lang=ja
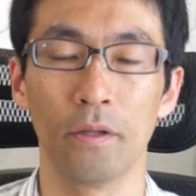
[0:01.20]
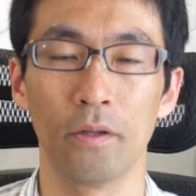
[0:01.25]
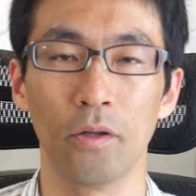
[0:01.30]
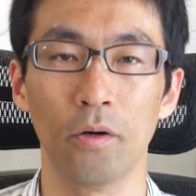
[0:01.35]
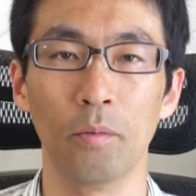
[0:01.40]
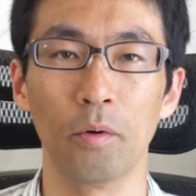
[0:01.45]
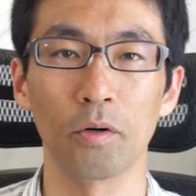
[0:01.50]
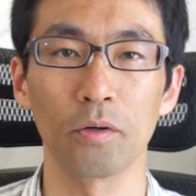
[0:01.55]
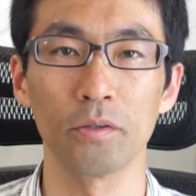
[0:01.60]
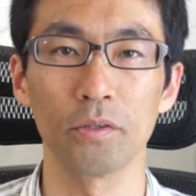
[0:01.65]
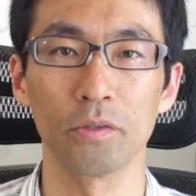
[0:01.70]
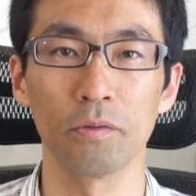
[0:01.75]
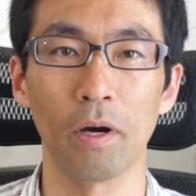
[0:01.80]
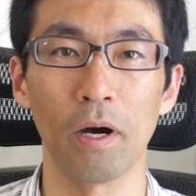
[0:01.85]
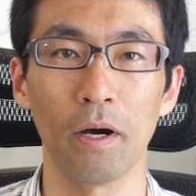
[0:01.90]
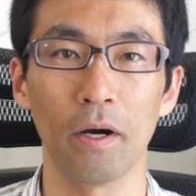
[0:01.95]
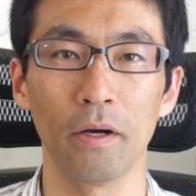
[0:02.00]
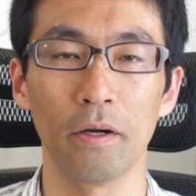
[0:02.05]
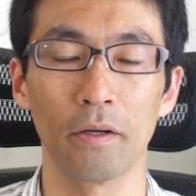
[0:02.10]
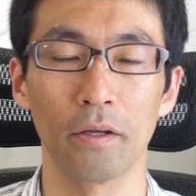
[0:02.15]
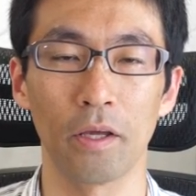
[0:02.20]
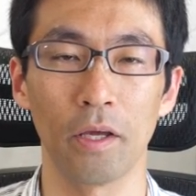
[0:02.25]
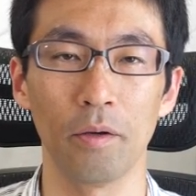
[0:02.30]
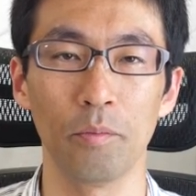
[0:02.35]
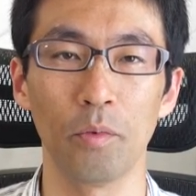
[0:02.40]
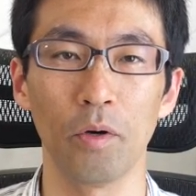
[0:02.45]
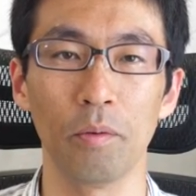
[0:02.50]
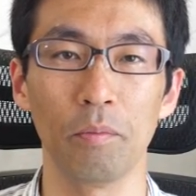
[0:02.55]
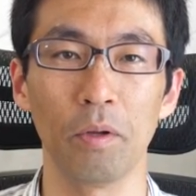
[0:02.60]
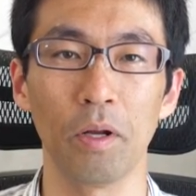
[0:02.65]
どうもこんにちは。
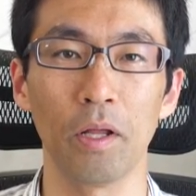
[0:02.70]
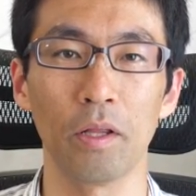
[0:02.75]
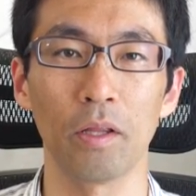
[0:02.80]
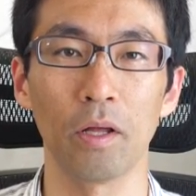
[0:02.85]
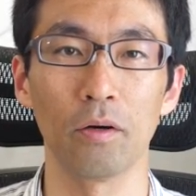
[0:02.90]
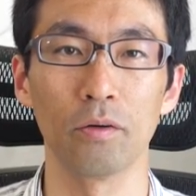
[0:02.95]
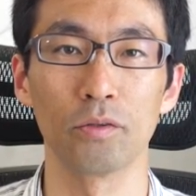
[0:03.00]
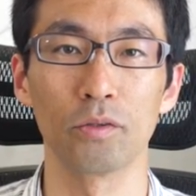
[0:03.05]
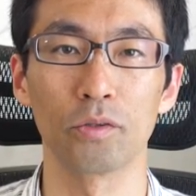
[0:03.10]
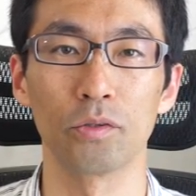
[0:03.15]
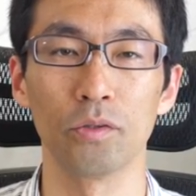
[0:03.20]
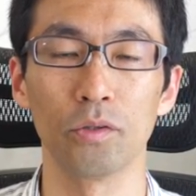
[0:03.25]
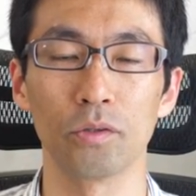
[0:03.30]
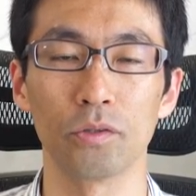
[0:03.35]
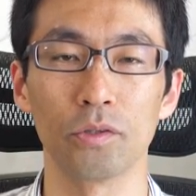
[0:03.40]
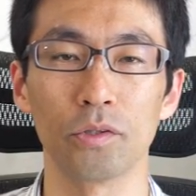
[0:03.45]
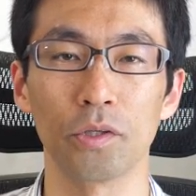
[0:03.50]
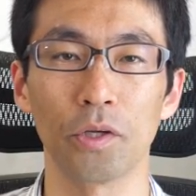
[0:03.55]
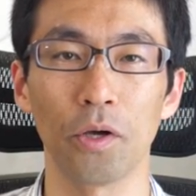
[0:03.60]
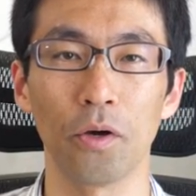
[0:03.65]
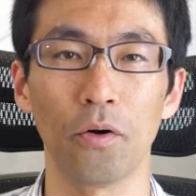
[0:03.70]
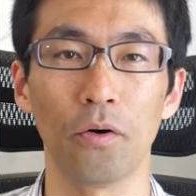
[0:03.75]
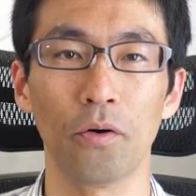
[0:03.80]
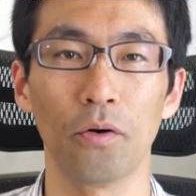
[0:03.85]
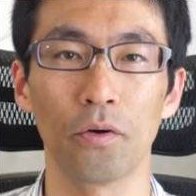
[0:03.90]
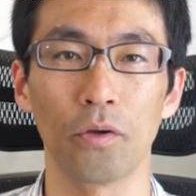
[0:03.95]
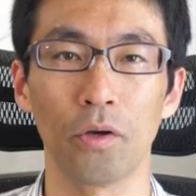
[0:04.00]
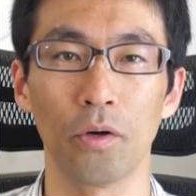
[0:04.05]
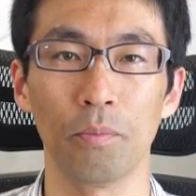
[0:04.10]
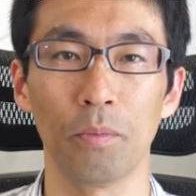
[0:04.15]
現場エミュレーターを作るの続きを
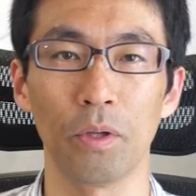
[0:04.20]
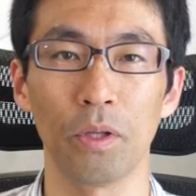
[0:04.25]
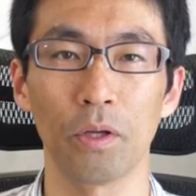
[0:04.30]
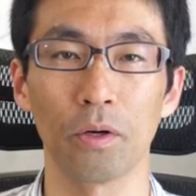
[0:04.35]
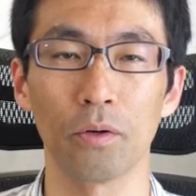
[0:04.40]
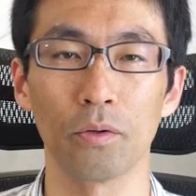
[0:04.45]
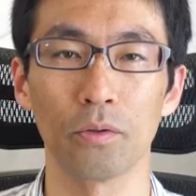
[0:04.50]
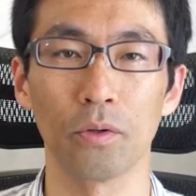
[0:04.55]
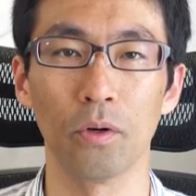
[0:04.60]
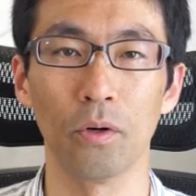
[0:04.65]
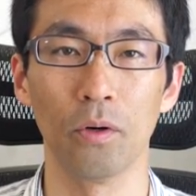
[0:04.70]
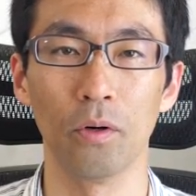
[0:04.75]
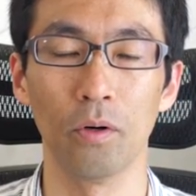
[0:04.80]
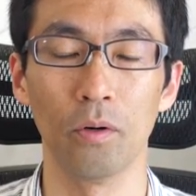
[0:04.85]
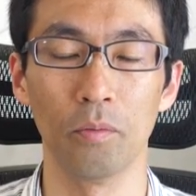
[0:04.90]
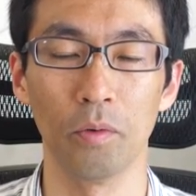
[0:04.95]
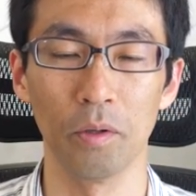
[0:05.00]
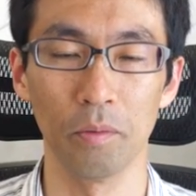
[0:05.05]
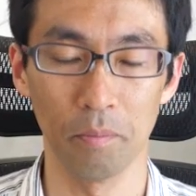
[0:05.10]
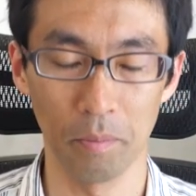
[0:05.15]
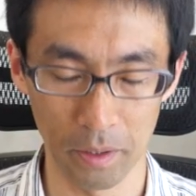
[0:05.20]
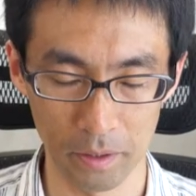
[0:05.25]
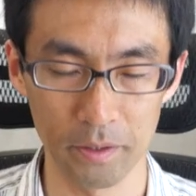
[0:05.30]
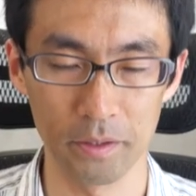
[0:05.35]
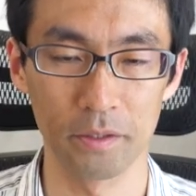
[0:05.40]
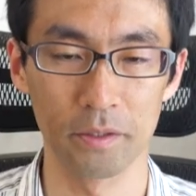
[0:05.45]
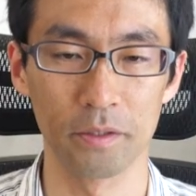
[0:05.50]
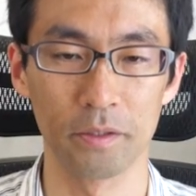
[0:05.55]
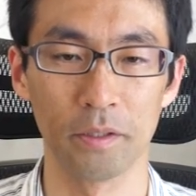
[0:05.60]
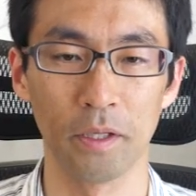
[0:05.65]
広めていこうと思いま
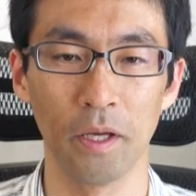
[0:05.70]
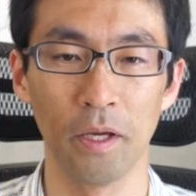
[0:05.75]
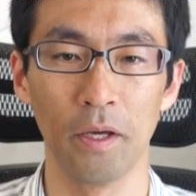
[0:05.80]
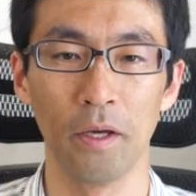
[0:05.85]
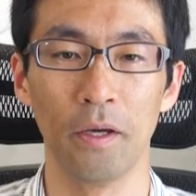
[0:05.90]
す。